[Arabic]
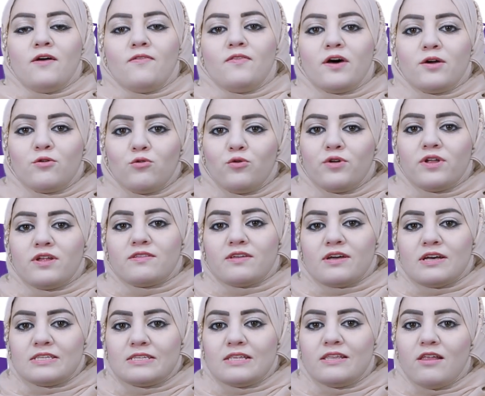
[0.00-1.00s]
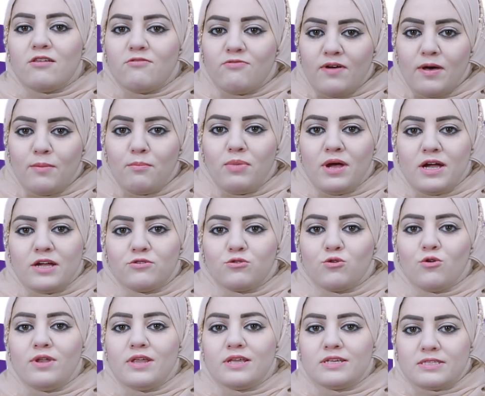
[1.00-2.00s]
ضرورة غسل الفم بعد
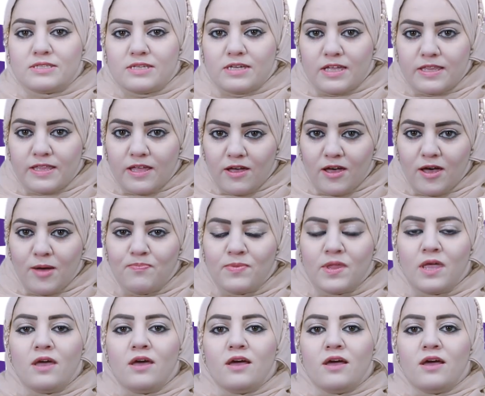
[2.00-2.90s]
كل استخدام